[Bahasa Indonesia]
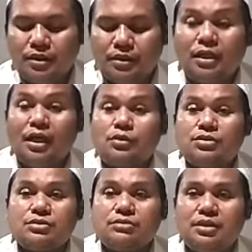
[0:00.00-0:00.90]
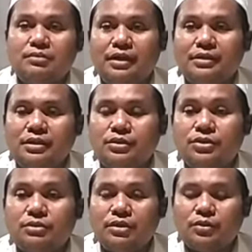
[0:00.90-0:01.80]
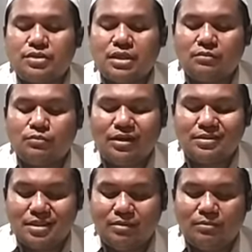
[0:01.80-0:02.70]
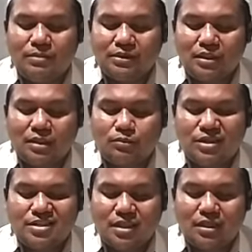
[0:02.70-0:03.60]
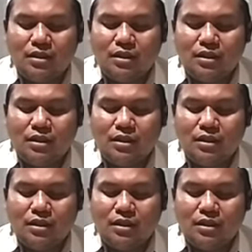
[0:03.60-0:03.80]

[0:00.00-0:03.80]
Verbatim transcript: dia harus jimaknya itu merusak puasa membatalkan puasa